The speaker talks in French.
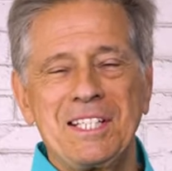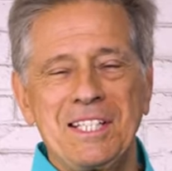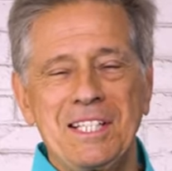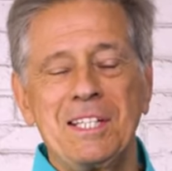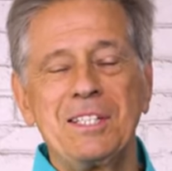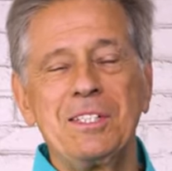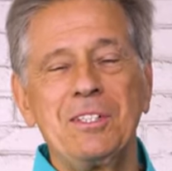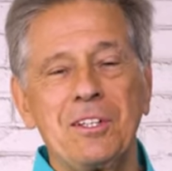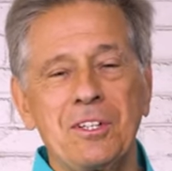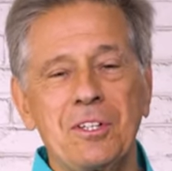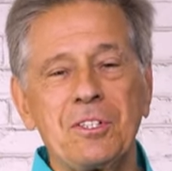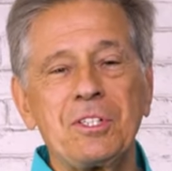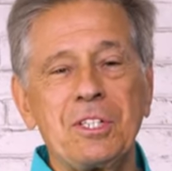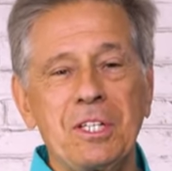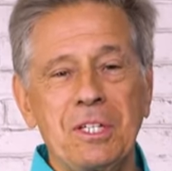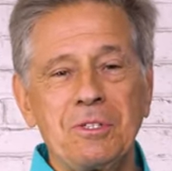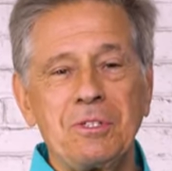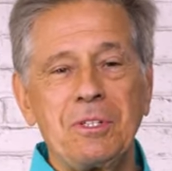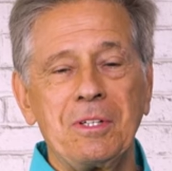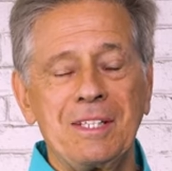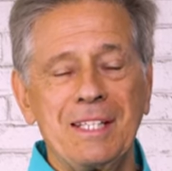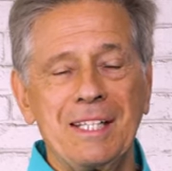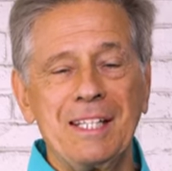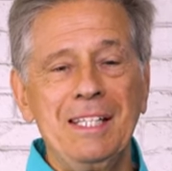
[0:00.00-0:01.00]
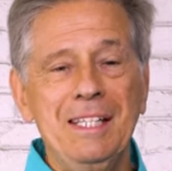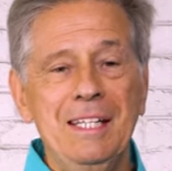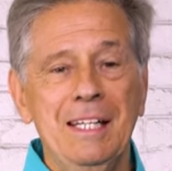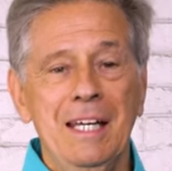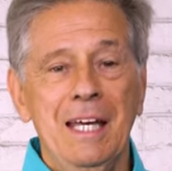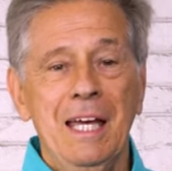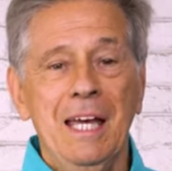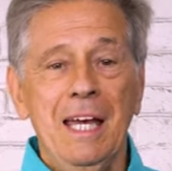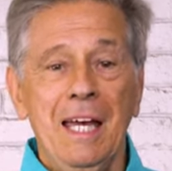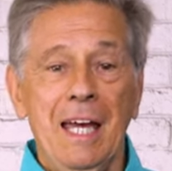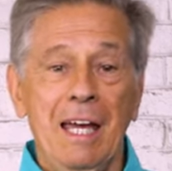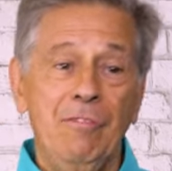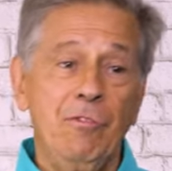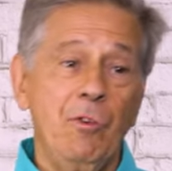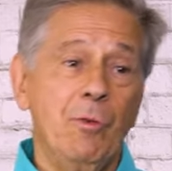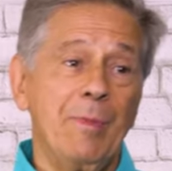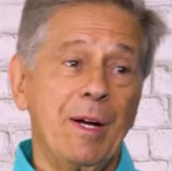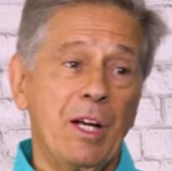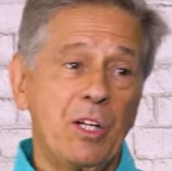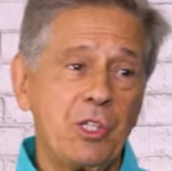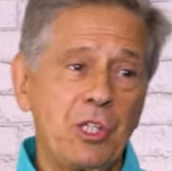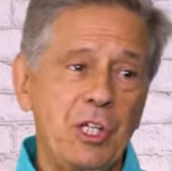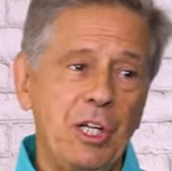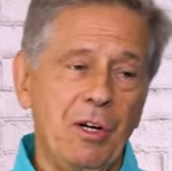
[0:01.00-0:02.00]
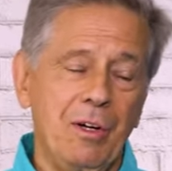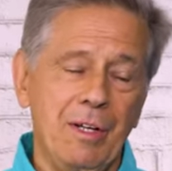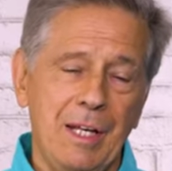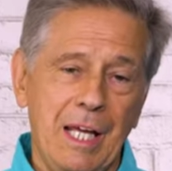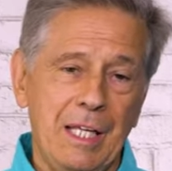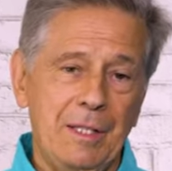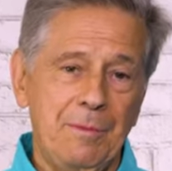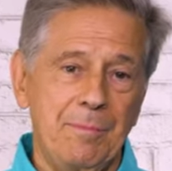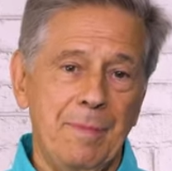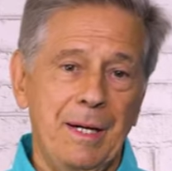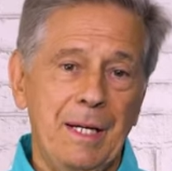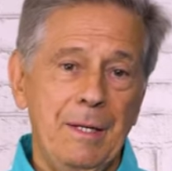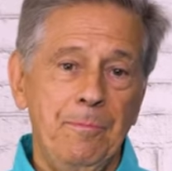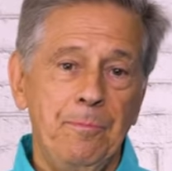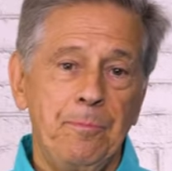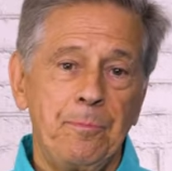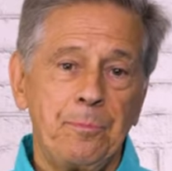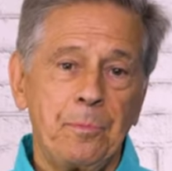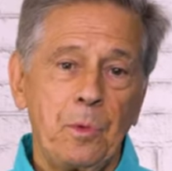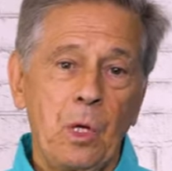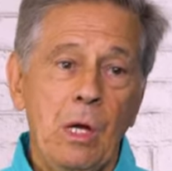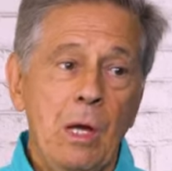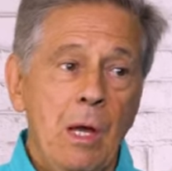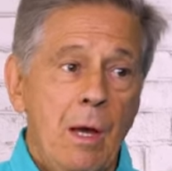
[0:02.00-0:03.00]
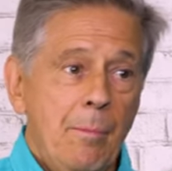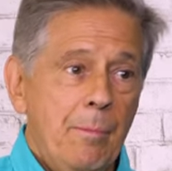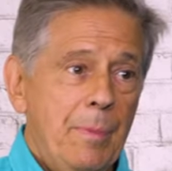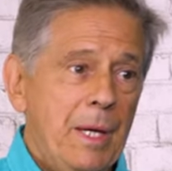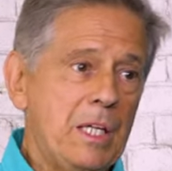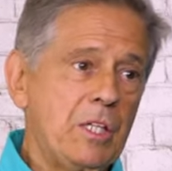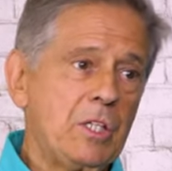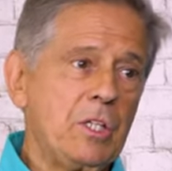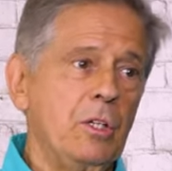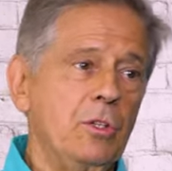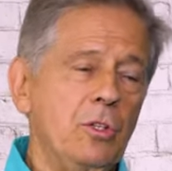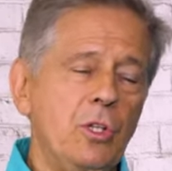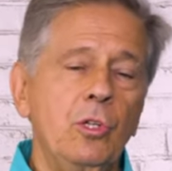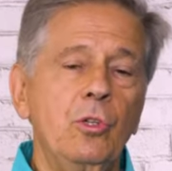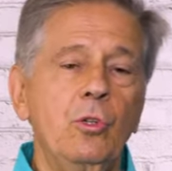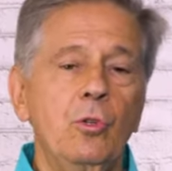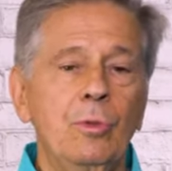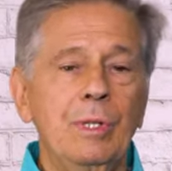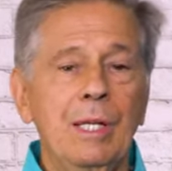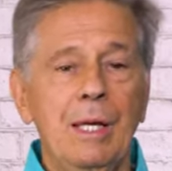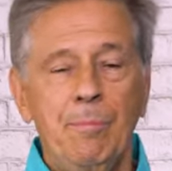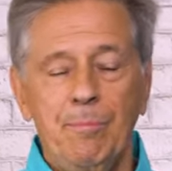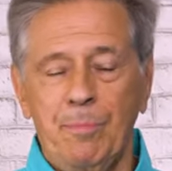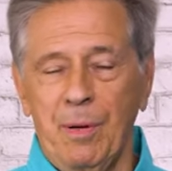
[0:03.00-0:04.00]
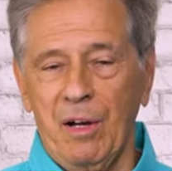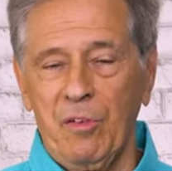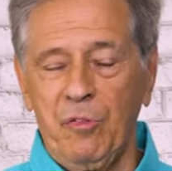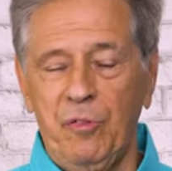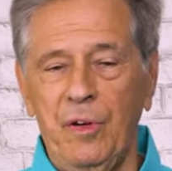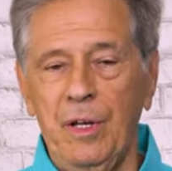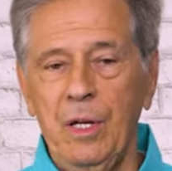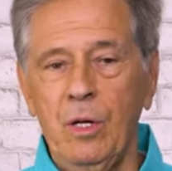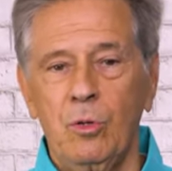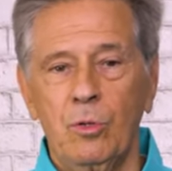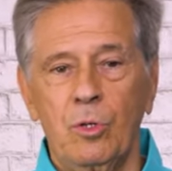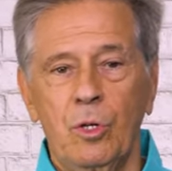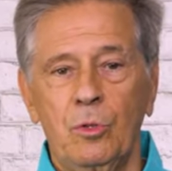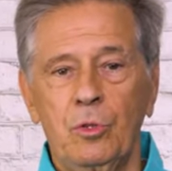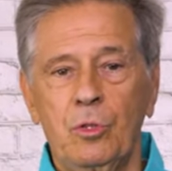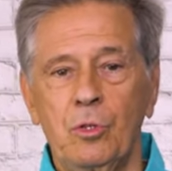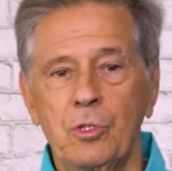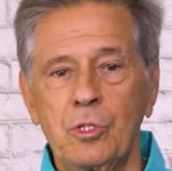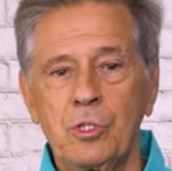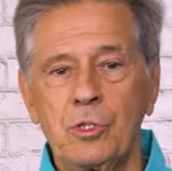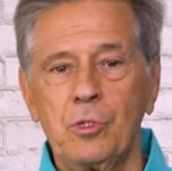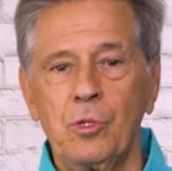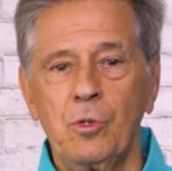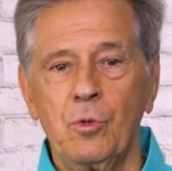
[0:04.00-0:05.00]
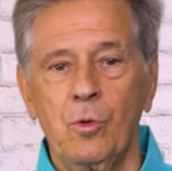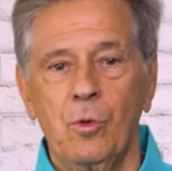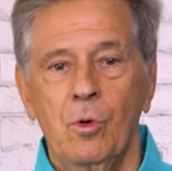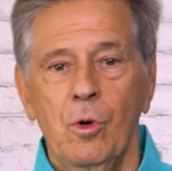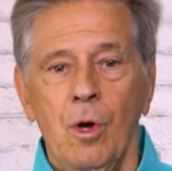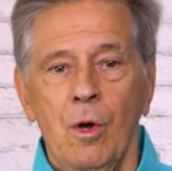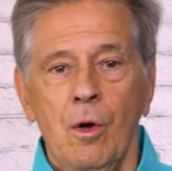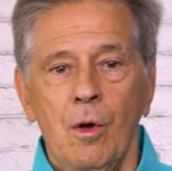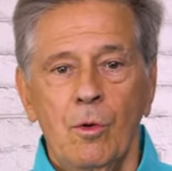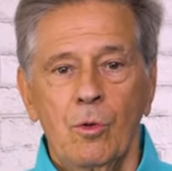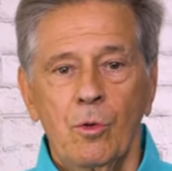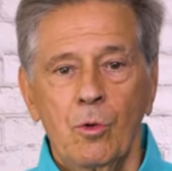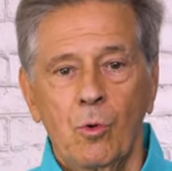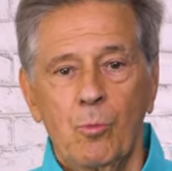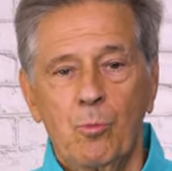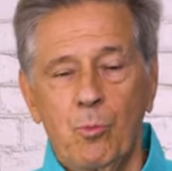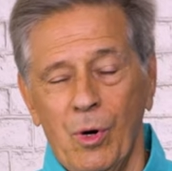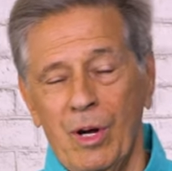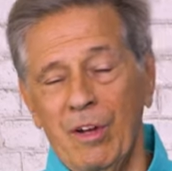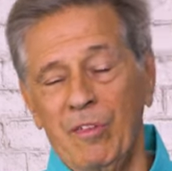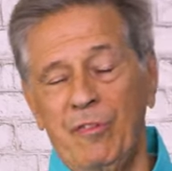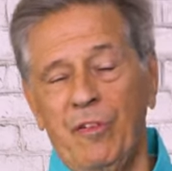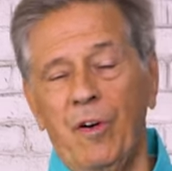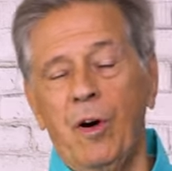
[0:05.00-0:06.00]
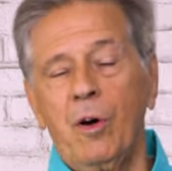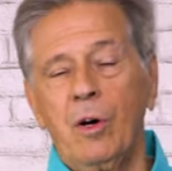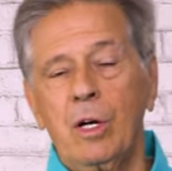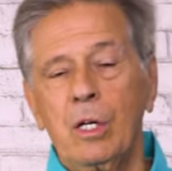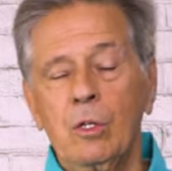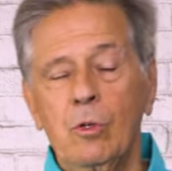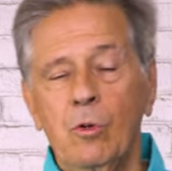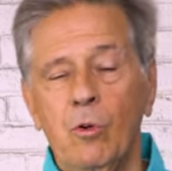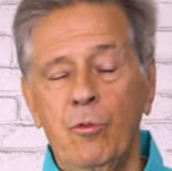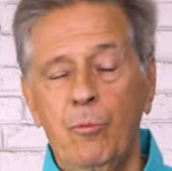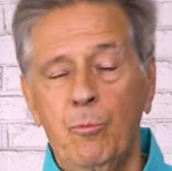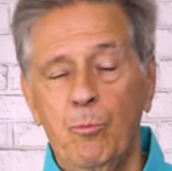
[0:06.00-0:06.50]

Seigneur Jésus-Christ et vous marchez honnêtement. Personne de nous n'est parfait. On a tous nos, nos points forts et nos